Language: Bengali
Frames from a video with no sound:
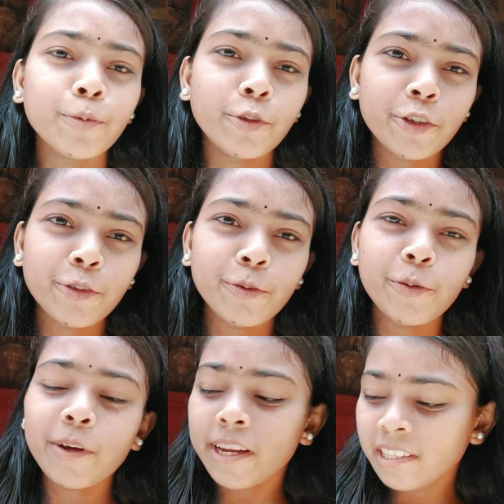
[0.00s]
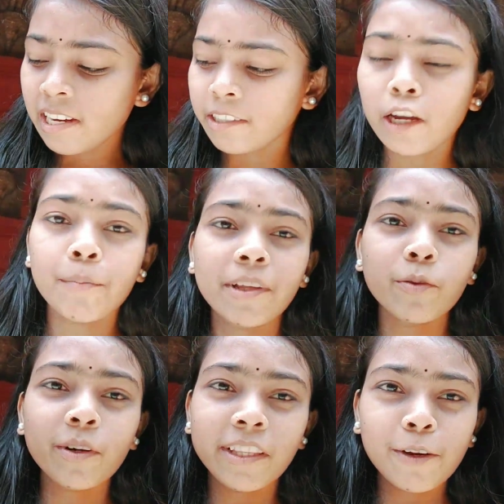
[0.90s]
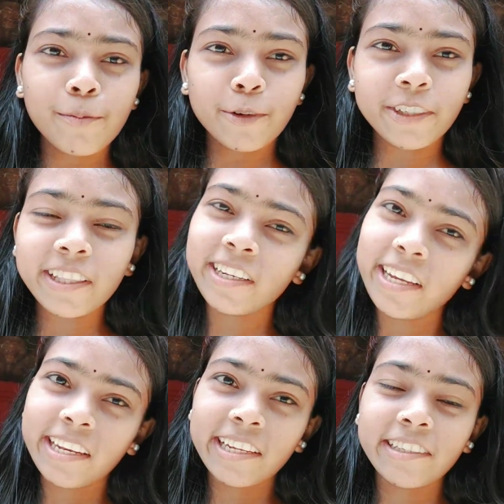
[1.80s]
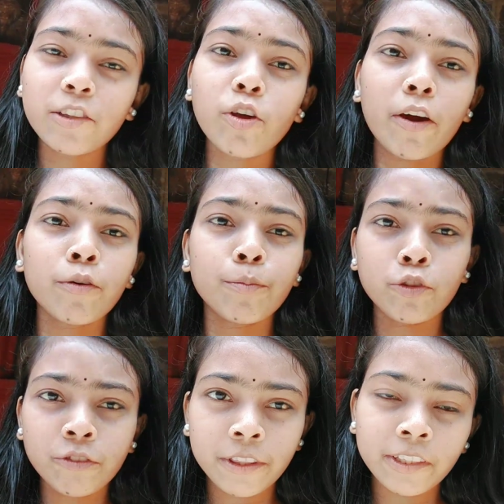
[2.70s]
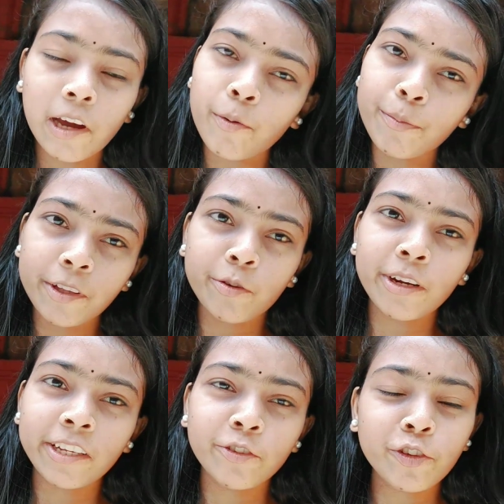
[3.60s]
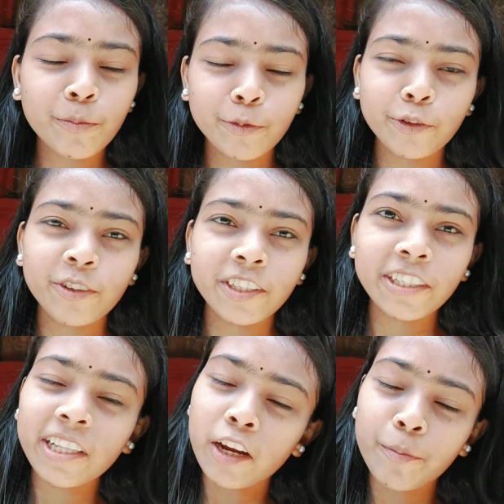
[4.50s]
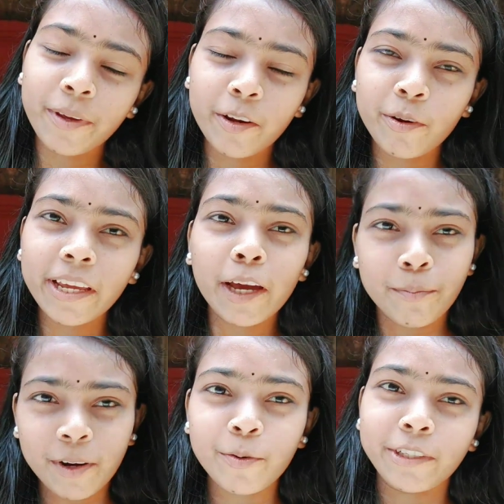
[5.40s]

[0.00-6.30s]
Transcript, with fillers: পুজো শুরু হয়ে গেছে আর সামনের দোকান থেকে এখন পুজো দিতে যাবো কিছুজন পুজো দিচ্ছে বেরোলেই আমরাও